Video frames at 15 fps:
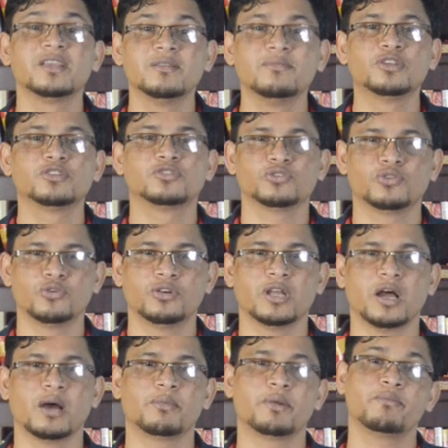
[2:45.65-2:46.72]
সেলিব্রেশন করি
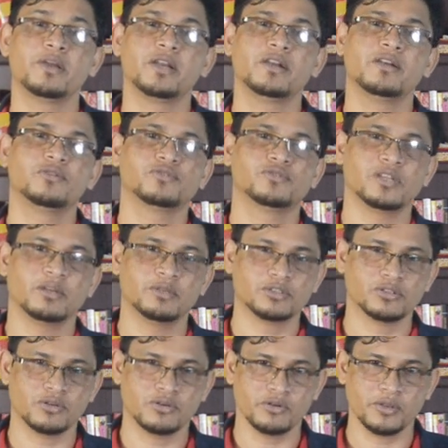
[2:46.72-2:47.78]
না আমরা ব্যাড নিউজ
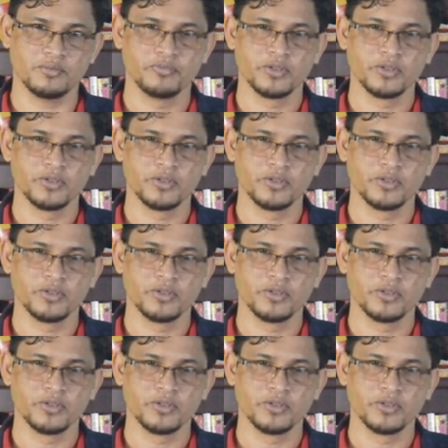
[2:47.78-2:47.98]
সেলিব্রেশন করি